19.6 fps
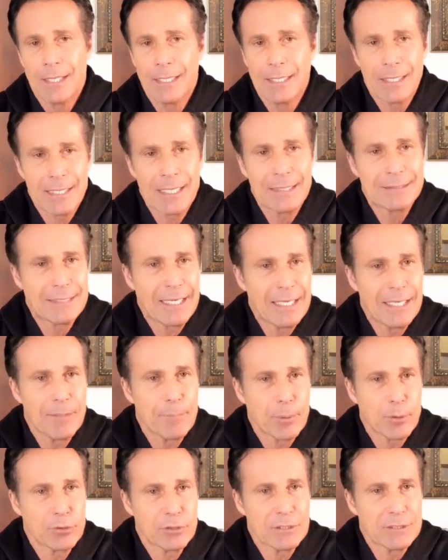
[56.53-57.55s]
In realtà le
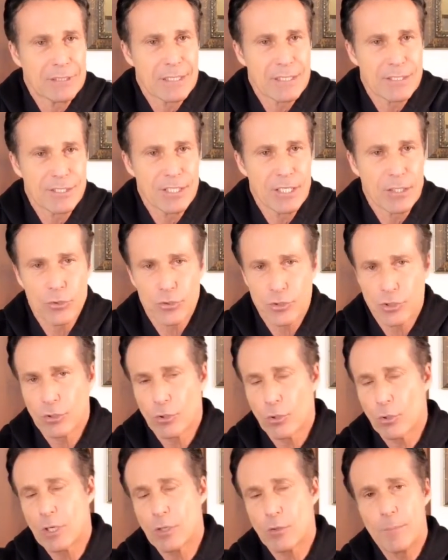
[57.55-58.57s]
proteine del siero, se
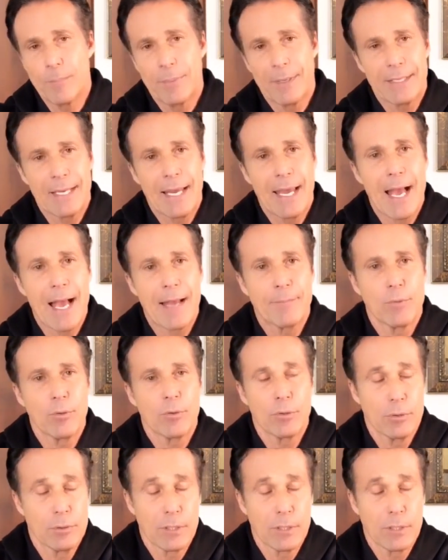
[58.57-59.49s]
noi le equipariamo,